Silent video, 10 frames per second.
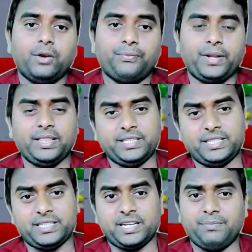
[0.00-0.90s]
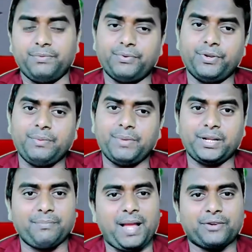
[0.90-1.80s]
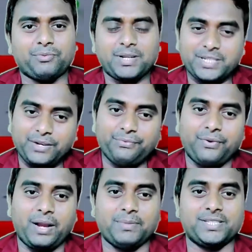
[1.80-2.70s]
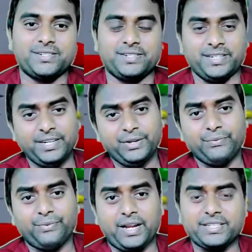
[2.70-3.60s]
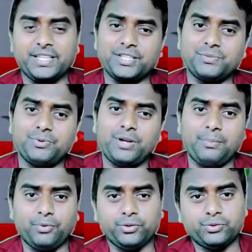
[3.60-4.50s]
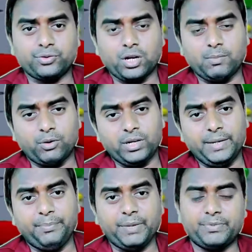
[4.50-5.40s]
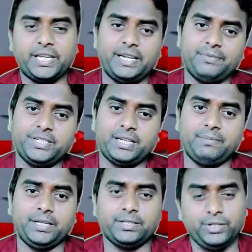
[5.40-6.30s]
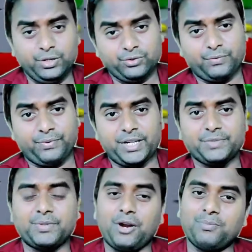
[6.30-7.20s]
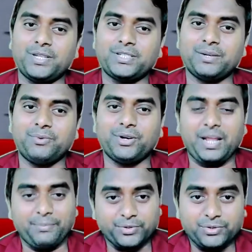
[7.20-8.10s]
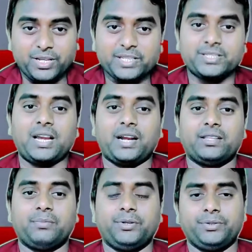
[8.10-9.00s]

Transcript: Hello friend, this is Sangam Bifori and welcome back to my channel Pharmacy Friends, in this video I am going to talk about Librium 10 mg tablet. So friends, without wasting more time, we should start the